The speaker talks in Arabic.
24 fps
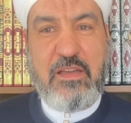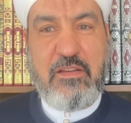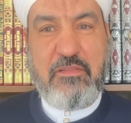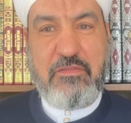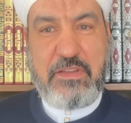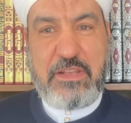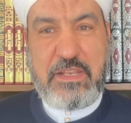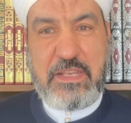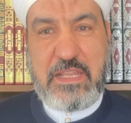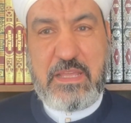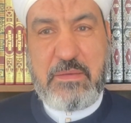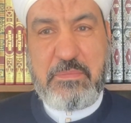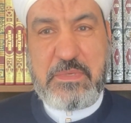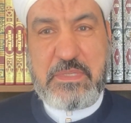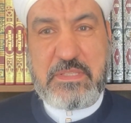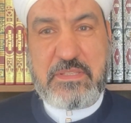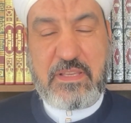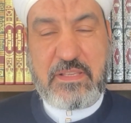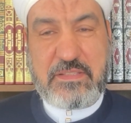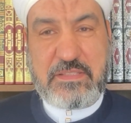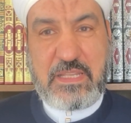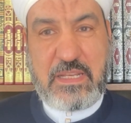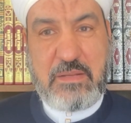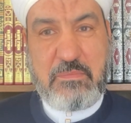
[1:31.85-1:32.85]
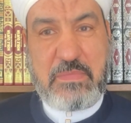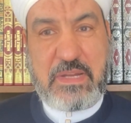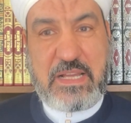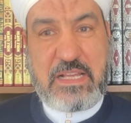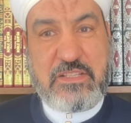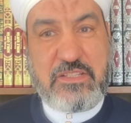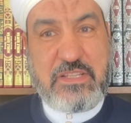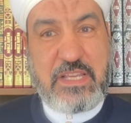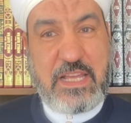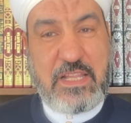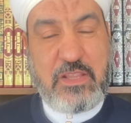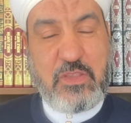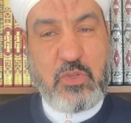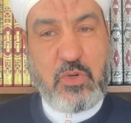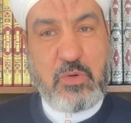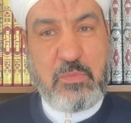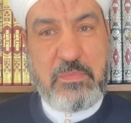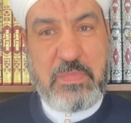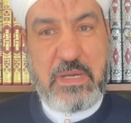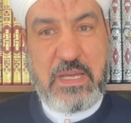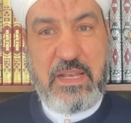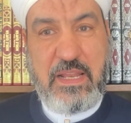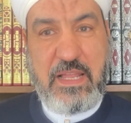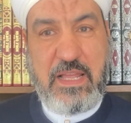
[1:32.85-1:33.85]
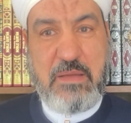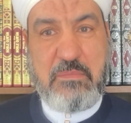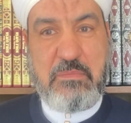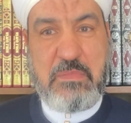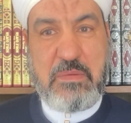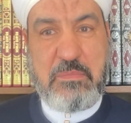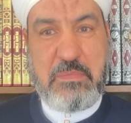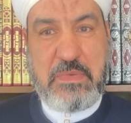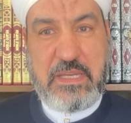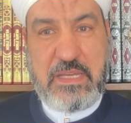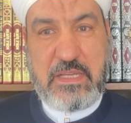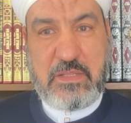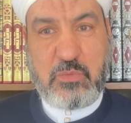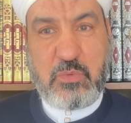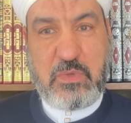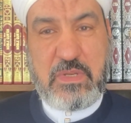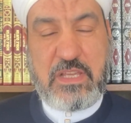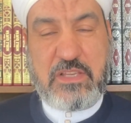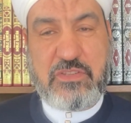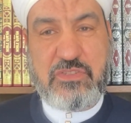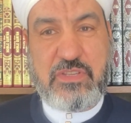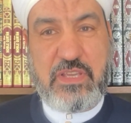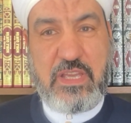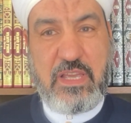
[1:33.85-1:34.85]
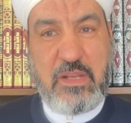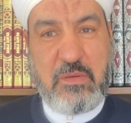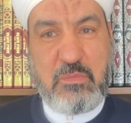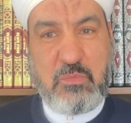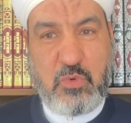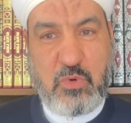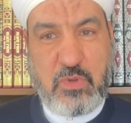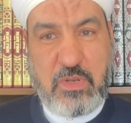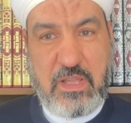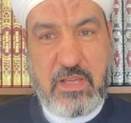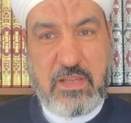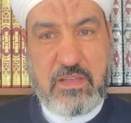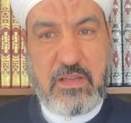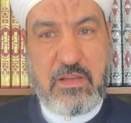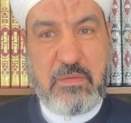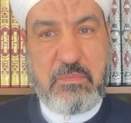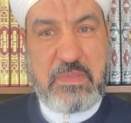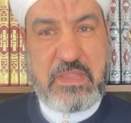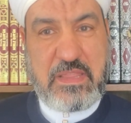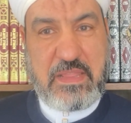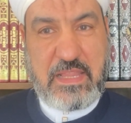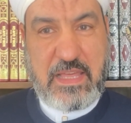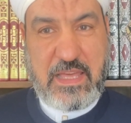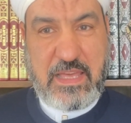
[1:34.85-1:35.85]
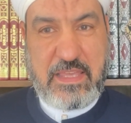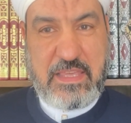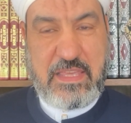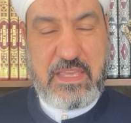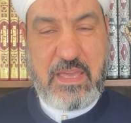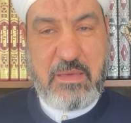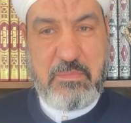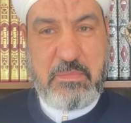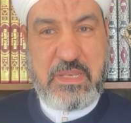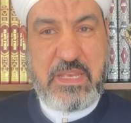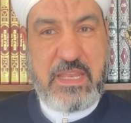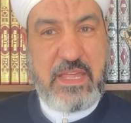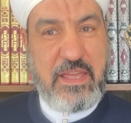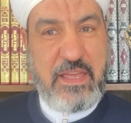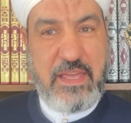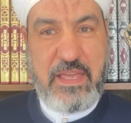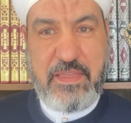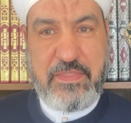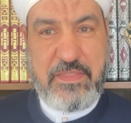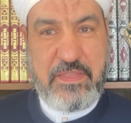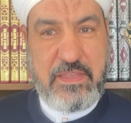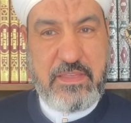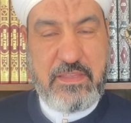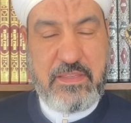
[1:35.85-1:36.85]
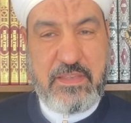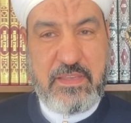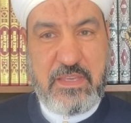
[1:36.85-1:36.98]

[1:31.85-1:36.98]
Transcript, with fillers: فالنبي صلى الله عليه وسلم ما كانش عندهم بقى الحمامات والأشياء المغلقة مثل أيامنا هذه